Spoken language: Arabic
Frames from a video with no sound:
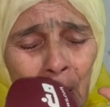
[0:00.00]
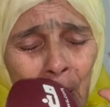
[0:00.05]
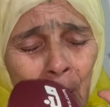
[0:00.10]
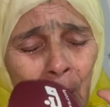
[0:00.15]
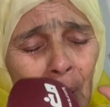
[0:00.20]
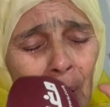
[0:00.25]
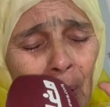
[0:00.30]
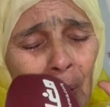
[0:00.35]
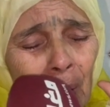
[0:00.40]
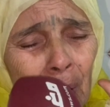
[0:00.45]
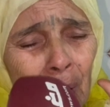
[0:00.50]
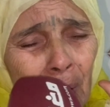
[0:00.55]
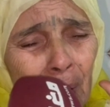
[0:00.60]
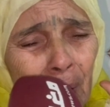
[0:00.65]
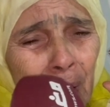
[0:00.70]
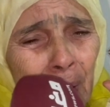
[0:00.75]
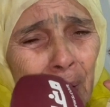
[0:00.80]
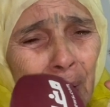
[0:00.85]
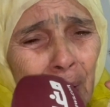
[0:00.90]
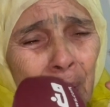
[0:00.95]
ولي ما
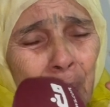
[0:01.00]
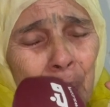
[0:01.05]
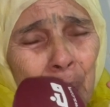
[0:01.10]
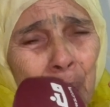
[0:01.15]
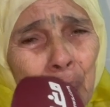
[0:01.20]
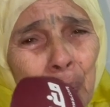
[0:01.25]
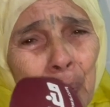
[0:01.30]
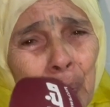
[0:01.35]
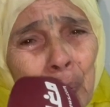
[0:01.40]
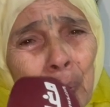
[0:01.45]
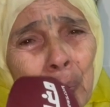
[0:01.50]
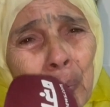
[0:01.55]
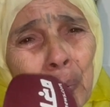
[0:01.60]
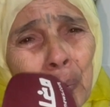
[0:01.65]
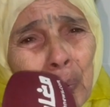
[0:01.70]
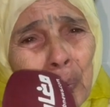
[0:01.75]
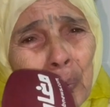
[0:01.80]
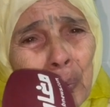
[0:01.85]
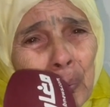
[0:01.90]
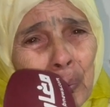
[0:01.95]
واش عمرو خرج
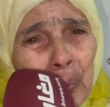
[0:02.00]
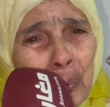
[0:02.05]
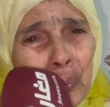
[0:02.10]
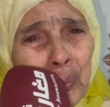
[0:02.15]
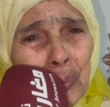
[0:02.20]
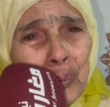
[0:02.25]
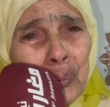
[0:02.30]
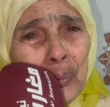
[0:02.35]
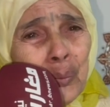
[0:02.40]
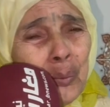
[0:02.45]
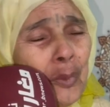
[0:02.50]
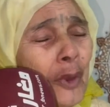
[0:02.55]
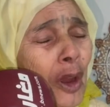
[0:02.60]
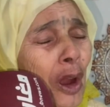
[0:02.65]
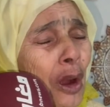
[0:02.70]
بحال هكا شي بلاصه